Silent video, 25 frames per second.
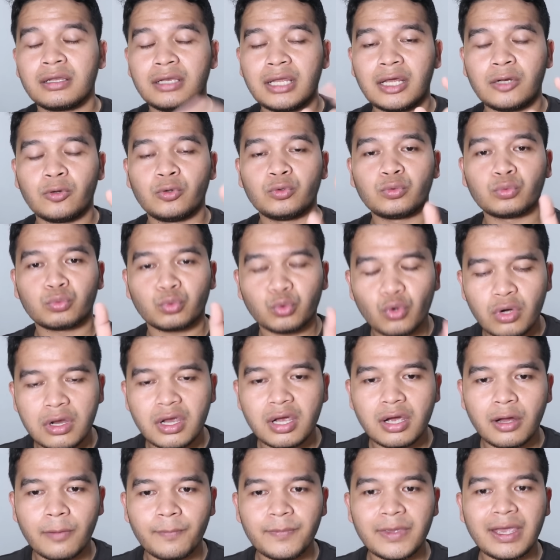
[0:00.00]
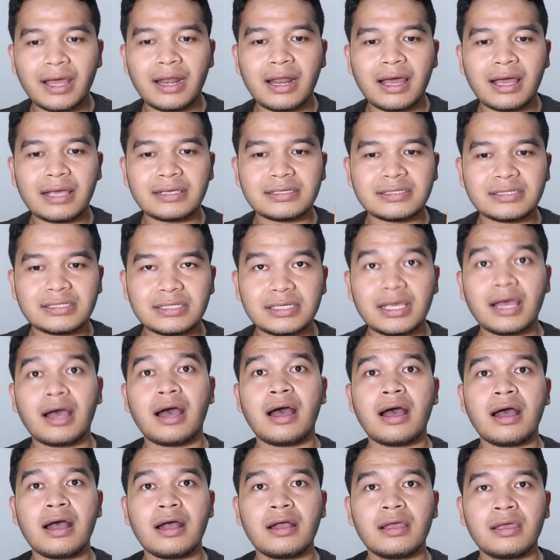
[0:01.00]
dan untuk Piala
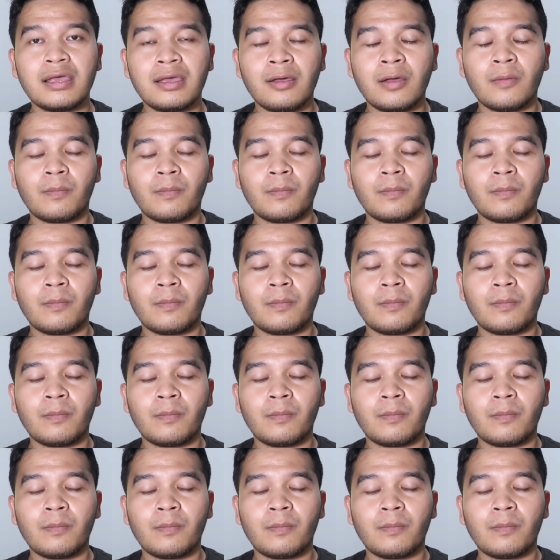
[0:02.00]
Asia